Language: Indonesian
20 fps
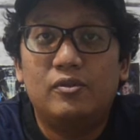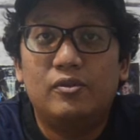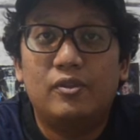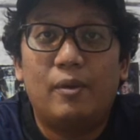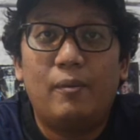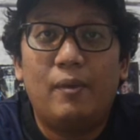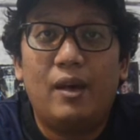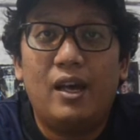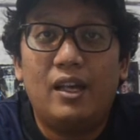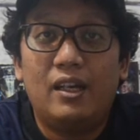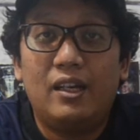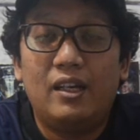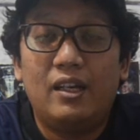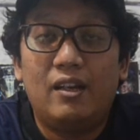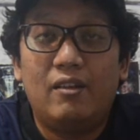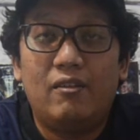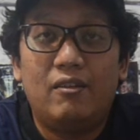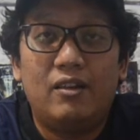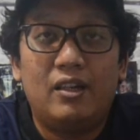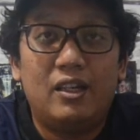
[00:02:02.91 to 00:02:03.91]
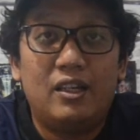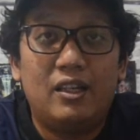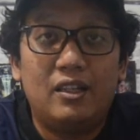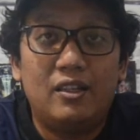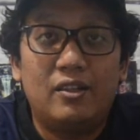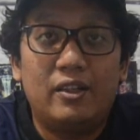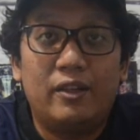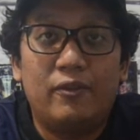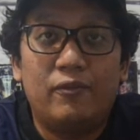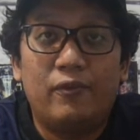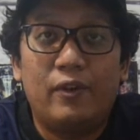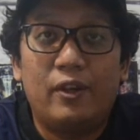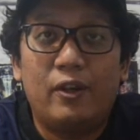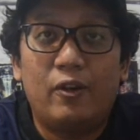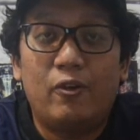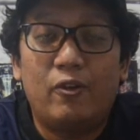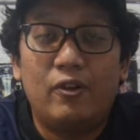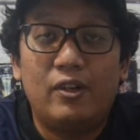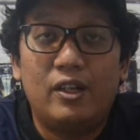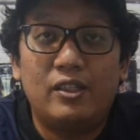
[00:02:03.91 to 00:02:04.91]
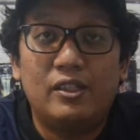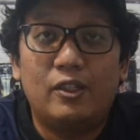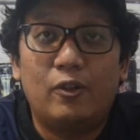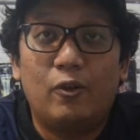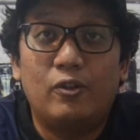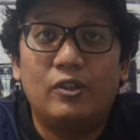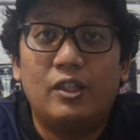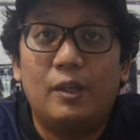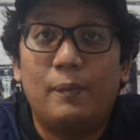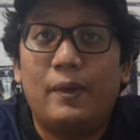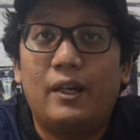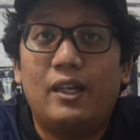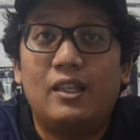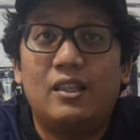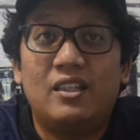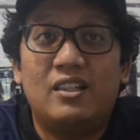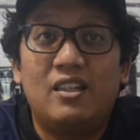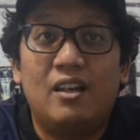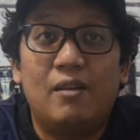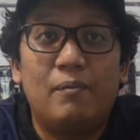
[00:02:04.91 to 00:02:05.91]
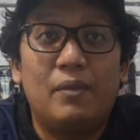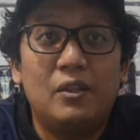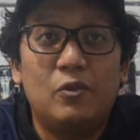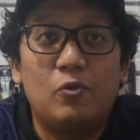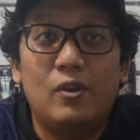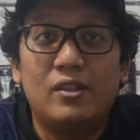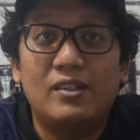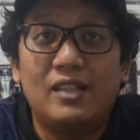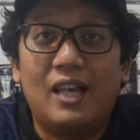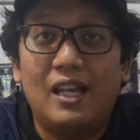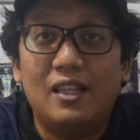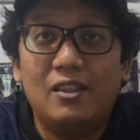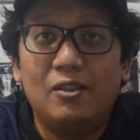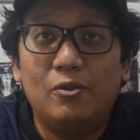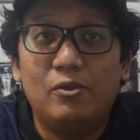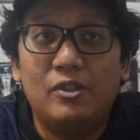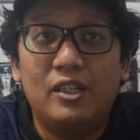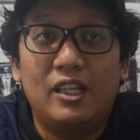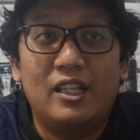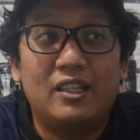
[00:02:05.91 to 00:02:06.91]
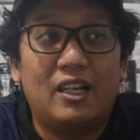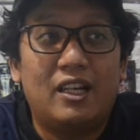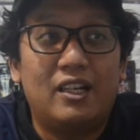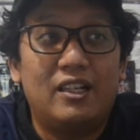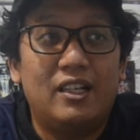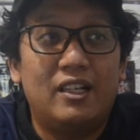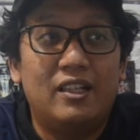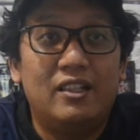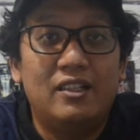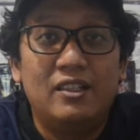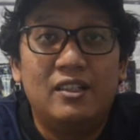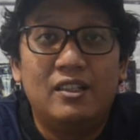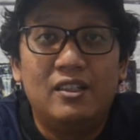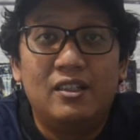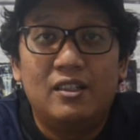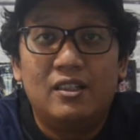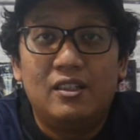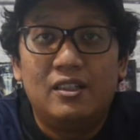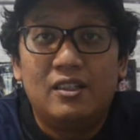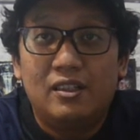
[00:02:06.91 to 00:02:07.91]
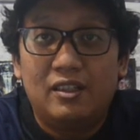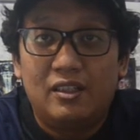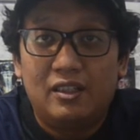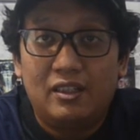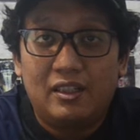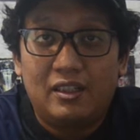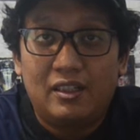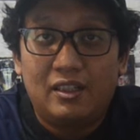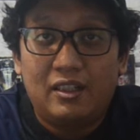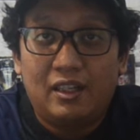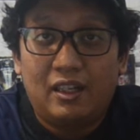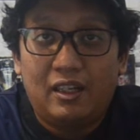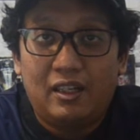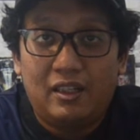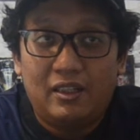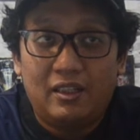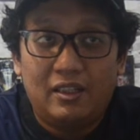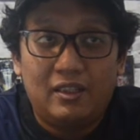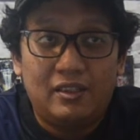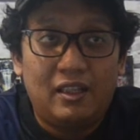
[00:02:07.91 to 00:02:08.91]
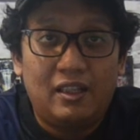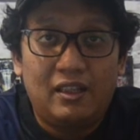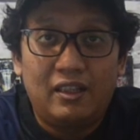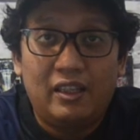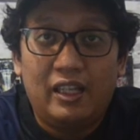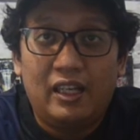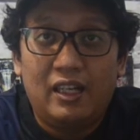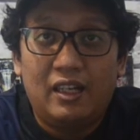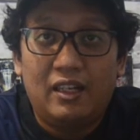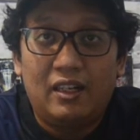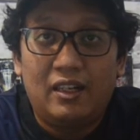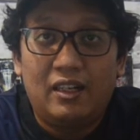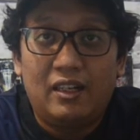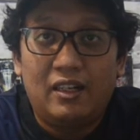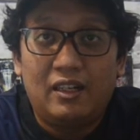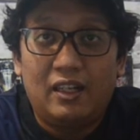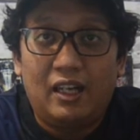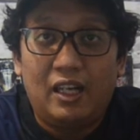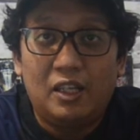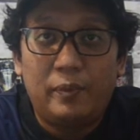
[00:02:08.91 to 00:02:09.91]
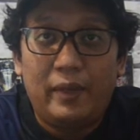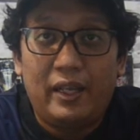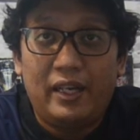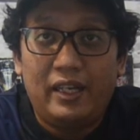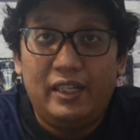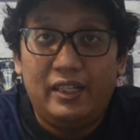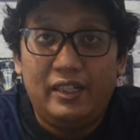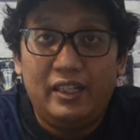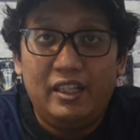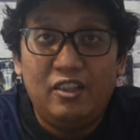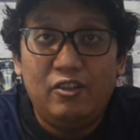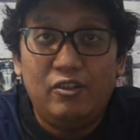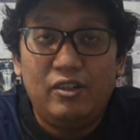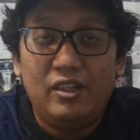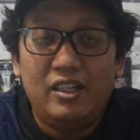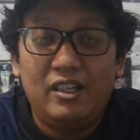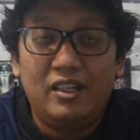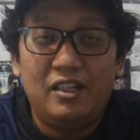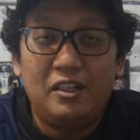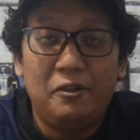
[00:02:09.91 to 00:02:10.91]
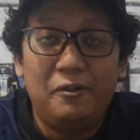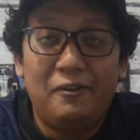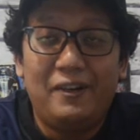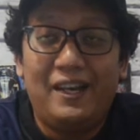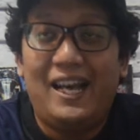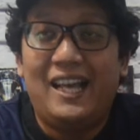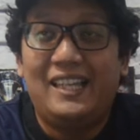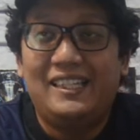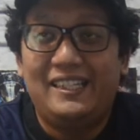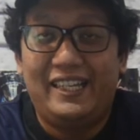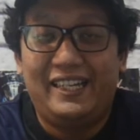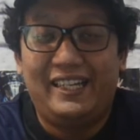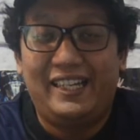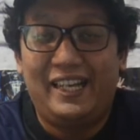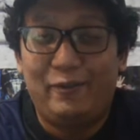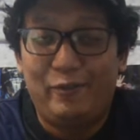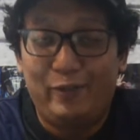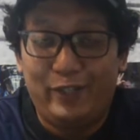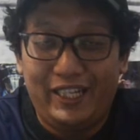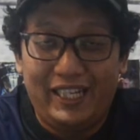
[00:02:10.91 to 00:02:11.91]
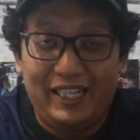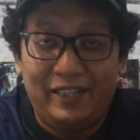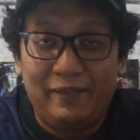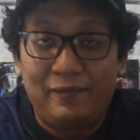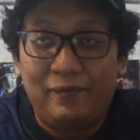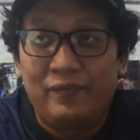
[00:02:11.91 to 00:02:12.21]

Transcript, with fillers: kemarin lawan Verona si Conte pakai tiga empat dua satu nih antara dia uh, ke sentil Gasperi ini atau dia dengerin gue aja ah, nggak mungkin lah